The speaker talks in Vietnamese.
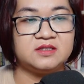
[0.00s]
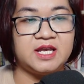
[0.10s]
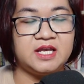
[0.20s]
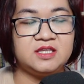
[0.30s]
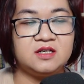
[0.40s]

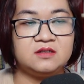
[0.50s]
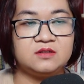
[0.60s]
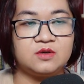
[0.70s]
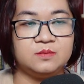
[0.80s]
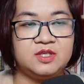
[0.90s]
Thế nhưng
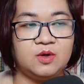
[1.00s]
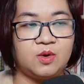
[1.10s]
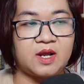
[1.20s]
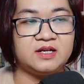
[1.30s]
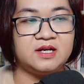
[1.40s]
cũng nhiều
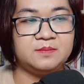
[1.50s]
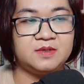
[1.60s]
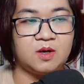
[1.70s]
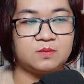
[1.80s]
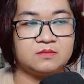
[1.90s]
loại
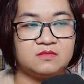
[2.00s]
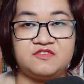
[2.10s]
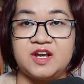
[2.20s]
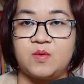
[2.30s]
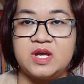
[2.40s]
nấm độc,
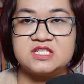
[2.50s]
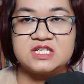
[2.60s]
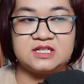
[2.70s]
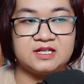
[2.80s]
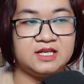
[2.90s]
phải quan
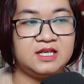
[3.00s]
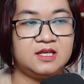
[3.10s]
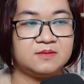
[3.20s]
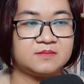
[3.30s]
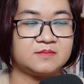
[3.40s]
sát kỹ.